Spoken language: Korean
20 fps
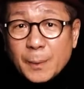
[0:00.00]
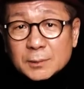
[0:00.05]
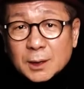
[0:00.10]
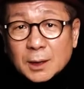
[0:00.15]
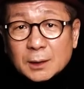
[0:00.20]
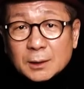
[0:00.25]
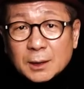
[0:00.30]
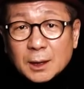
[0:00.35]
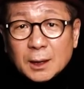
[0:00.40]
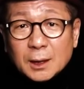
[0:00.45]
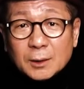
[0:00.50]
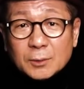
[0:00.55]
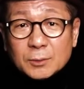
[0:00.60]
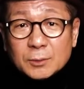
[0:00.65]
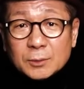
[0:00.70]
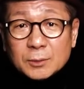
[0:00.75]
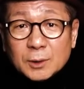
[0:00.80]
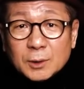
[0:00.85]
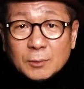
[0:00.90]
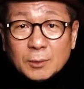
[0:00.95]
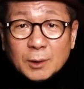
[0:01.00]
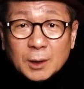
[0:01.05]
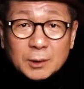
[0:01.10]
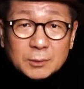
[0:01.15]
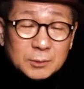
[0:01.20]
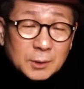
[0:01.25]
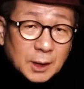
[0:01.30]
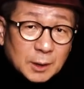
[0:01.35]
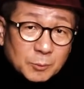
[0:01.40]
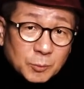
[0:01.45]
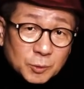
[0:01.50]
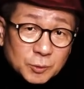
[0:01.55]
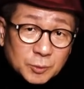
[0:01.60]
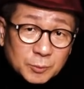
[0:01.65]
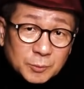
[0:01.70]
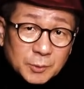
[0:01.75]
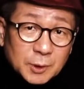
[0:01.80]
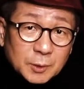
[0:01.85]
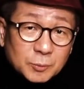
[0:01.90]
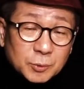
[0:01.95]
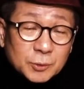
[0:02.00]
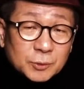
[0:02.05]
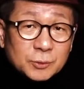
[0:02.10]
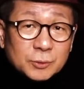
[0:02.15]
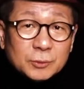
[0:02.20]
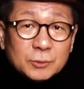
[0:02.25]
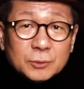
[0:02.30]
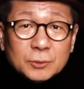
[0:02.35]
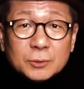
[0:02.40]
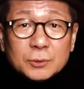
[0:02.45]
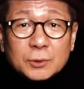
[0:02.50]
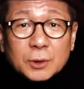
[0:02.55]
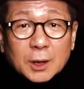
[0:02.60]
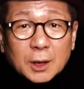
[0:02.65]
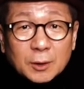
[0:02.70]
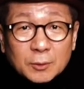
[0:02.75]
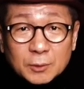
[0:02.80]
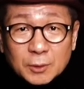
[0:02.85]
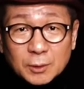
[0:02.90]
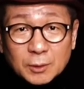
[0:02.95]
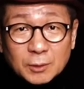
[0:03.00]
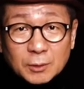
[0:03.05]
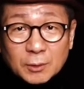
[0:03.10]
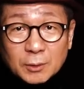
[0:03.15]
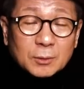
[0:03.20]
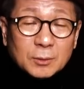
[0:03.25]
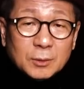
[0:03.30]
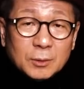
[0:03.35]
차에 타려고 그러는데 와가지고 양복 주머니 뭐쑥 넣더라고요.